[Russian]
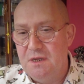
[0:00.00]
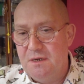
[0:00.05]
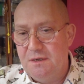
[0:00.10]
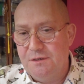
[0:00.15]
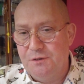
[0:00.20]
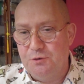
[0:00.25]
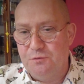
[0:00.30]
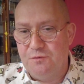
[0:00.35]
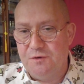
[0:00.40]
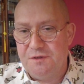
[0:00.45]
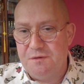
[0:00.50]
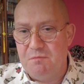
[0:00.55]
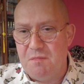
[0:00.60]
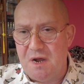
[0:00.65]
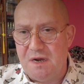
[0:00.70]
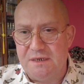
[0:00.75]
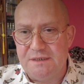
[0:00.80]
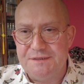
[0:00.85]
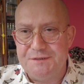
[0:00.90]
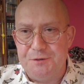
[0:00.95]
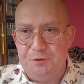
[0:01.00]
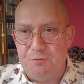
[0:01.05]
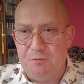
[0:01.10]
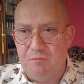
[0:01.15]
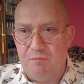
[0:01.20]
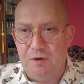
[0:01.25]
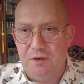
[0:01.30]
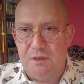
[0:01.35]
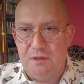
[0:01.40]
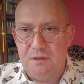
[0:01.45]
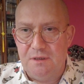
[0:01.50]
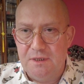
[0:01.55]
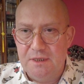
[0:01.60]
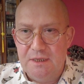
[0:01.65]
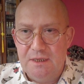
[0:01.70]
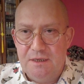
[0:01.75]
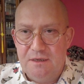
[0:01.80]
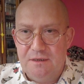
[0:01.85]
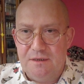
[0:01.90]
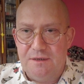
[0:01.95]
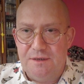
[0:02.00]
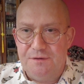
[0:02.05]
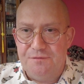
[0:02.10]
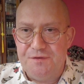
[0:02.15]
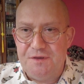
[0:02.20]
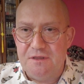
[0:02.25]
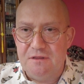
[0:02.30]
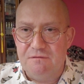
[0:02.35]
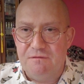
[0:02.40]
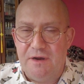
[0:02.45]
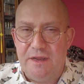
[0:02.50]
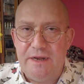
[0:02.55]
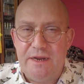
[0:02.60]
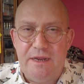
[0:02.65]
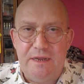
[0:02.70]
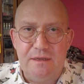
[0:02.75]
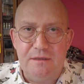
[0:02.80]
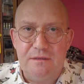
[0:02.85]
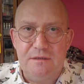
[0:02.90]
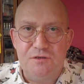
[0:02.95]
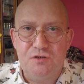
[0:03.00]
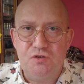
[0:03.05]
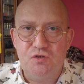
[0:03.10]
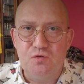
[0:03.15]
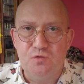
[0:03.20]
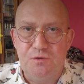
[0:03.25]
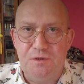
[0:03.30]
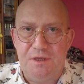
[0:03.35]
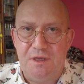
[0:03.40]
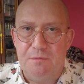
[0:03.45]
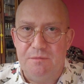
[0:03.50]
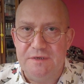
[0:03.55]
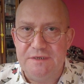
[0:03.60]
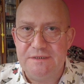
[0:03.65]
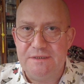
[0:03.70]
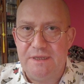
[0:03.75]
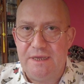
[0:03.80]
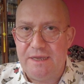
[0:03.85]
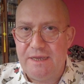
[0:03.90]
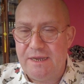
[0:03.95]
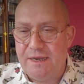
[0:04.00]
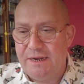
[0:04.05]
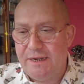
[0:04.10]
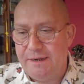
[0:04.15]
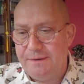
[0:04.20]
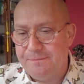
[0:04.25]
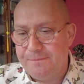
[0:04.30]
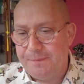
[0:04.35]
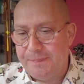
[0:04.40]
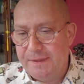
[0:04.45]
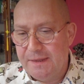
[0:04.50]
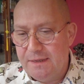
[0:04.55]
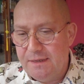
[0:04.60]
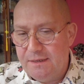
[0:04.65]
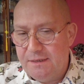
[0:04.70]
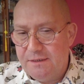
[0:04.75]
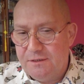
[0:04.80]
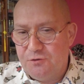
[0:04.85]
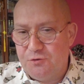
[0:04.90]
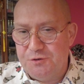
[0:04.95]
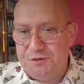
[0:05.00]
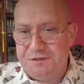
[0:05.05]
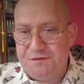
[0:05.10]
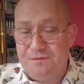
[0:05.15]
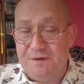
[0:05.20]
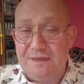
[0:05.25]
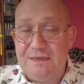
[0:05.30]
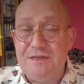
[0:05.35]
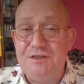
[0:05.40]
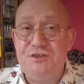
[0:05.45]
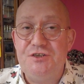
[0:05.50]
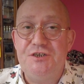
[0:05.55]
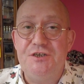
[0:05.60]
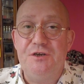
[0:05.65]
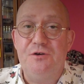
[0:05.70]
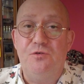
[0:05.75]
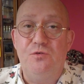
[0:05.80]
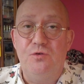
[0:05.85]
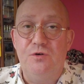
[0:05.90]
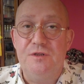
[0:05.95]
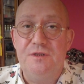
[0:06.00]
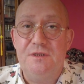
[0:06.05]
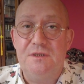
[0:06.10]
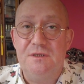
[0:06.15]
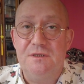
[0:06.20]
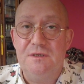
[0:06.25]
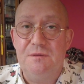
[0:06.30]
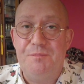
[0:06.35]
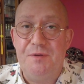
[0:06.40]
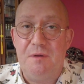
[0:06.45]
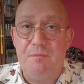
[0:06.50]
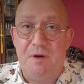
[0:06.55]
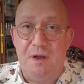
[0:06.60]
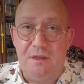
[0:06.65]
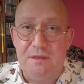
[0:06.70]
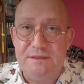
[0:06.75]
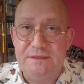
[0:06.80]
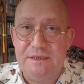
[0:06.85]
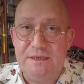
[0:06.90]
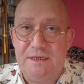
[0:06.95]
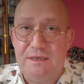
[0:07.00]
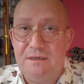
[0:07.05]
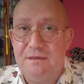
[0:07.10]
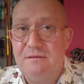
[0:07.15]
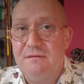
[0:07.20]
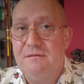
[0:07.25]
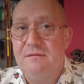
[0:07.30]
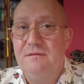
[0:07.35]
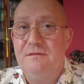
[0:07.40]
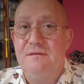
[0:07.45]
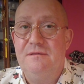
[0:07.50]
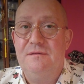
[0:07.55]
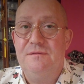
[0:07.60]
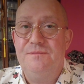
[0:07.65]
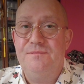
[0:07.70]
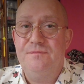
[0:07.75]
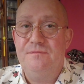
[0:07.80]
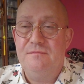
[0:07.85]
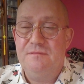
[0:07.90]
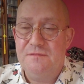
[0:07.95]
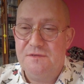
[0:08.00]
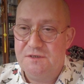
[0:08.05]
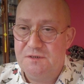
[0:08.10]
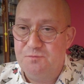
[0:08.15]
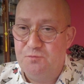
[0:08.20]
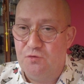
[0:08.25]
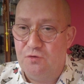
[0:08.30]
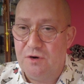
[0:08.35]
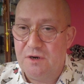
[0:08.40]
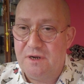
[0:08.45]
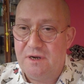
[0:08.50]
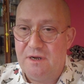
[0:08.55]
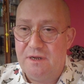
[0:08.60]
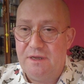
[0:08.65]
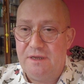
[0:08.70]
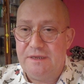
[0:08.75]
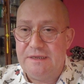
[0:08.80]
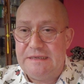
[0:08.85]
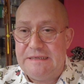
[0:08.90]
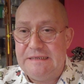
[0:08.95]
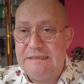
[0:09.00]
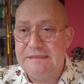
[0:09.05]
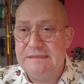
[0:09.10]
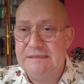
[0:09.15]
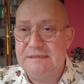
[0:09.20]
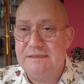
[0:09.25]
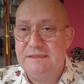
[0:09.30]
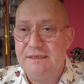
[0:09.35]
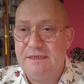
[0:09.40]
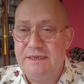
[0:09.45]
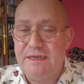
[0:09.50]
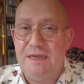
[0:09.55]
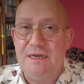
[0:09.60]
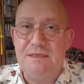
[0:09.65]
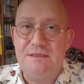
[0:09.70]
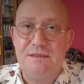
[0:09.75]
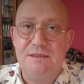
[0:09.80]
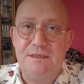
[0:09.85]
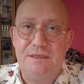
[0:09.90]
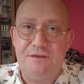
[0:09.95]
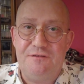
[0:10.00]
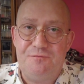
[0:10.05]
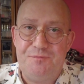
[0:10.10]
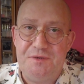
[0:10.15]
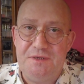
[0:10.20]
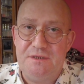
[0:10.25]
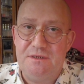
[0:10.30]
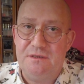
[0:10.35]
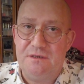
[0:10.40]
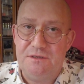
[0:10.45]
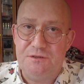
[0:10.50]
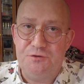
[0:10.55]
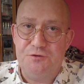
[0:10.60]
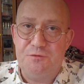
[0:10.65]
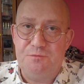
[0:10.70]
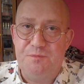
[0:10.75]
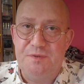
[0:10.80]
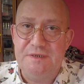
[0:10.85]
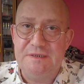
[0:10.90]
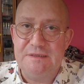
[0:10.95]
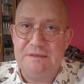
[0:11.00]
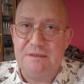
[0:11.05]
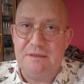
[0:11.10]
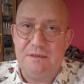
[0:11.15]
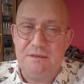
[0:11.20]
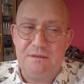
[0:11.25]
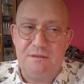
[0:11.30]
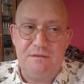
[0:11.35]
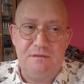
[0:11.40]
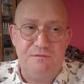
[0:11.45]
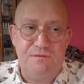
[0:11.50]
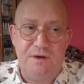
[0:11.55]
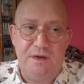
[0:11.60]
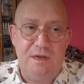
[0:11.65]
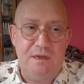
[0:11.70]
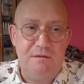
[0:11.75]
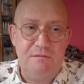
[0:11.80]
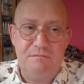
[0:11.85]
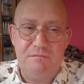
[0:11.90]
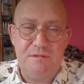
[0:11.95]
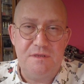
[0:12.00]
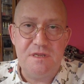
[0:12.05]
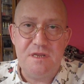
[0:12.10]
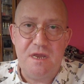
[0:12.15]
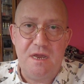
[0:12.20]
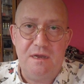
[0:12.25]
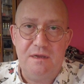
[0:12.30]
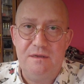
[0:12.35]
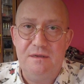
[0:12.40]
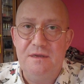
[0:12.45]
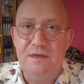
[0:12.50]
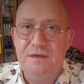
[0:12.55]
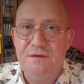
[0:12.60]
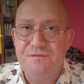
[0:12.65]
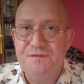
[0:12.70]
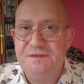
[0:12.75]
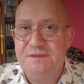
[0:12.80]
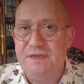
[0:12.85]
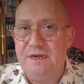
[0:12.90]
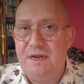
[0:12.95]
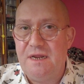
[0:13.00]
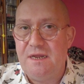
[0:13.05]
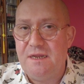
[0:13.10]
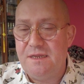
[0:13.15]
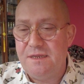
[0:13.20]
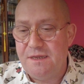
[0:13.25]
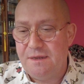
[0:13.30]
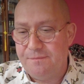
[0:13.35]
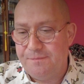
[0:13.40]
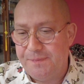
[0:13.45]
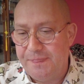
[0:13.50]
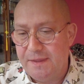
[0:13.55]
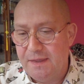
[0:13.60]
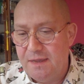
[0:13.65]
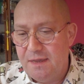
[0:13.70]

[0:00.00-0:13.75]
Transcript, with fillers: Ну вот максимум был э, в январе, это сутки мы стояли. То есть в отличие от э, Прибалтики, сборка из Хельсинки в Питер идет быстро, это два дня в среднем.